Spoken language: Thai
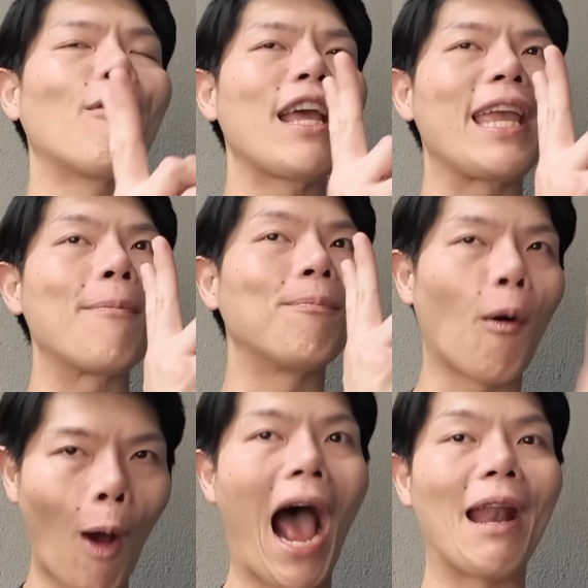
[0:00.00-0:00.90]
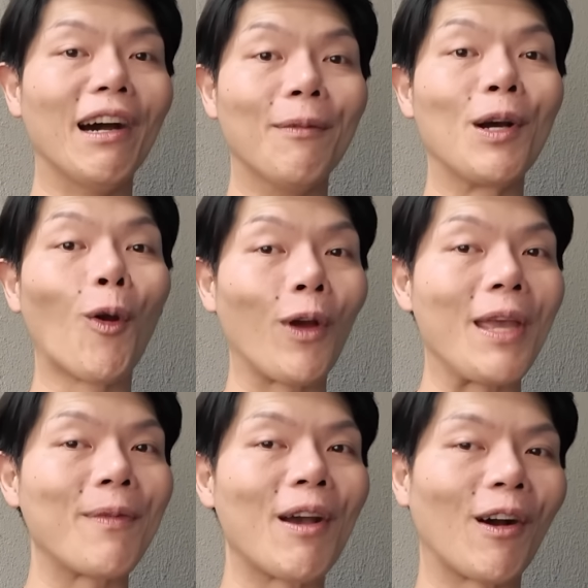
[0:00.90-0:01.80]
วในคลิปเมื่อวานเพิ่งลงค
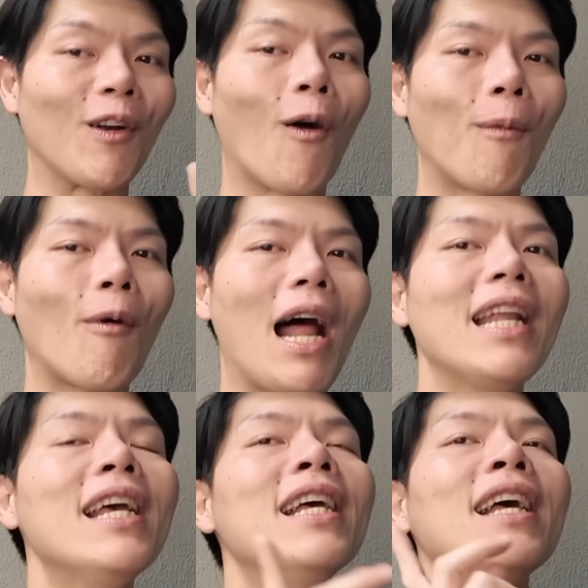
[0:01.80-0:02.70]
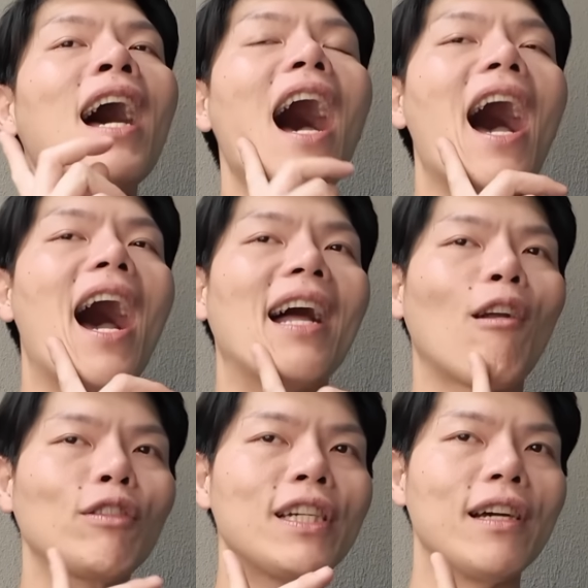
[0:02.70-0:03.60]
ลิปเกี่ยวกับน้องเมื่อวาน
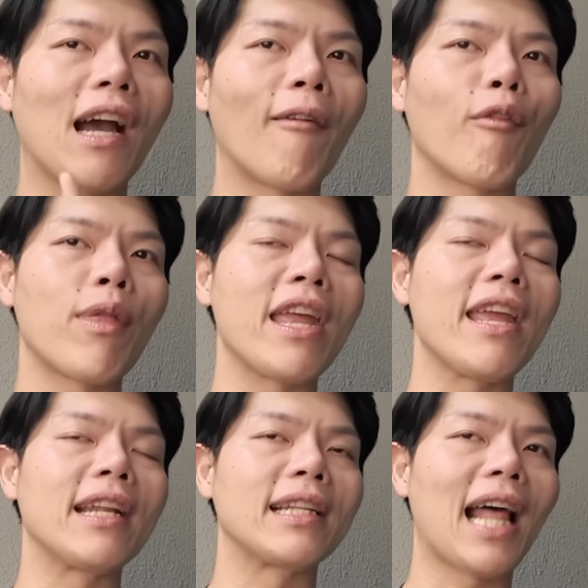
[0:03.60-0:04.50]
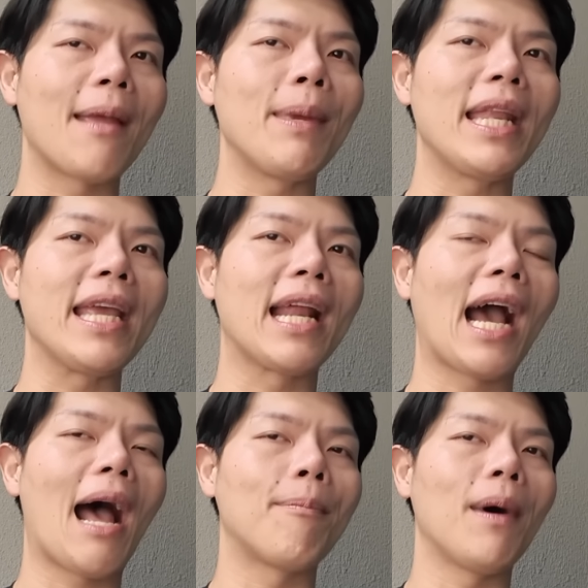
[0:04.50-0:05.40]
น้องถือคาปูซีนไซส์มินินะ
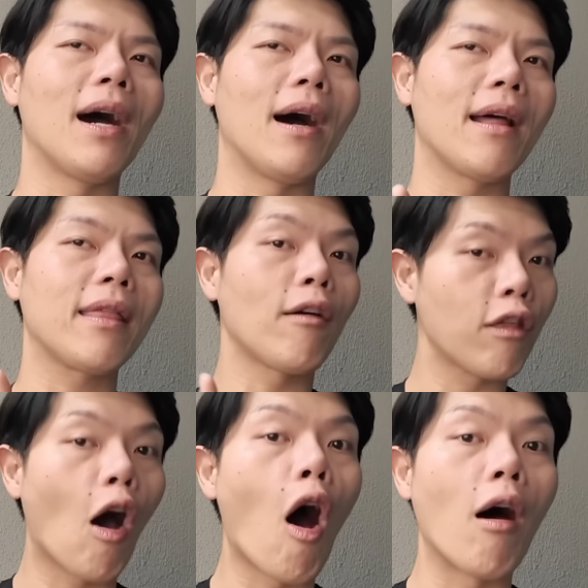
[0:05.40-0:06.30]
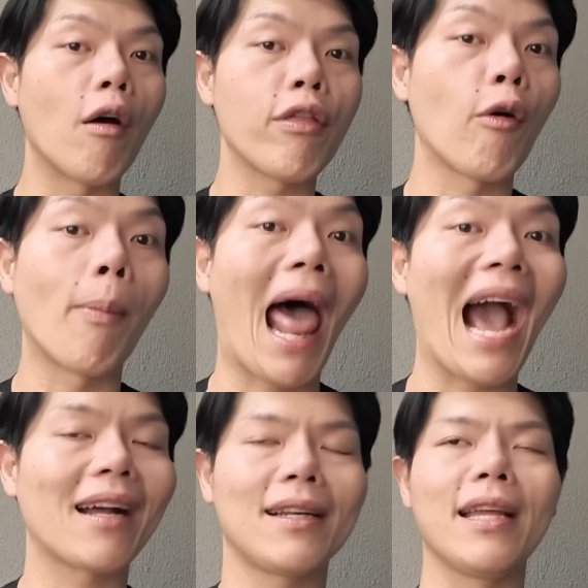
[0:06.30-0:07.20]
ครับโซแบล็
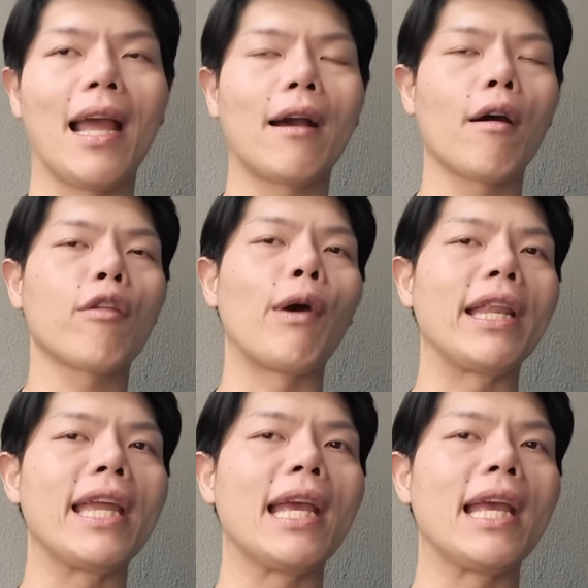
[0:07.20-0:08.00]
กอะไรเงี้ยก็สวยดี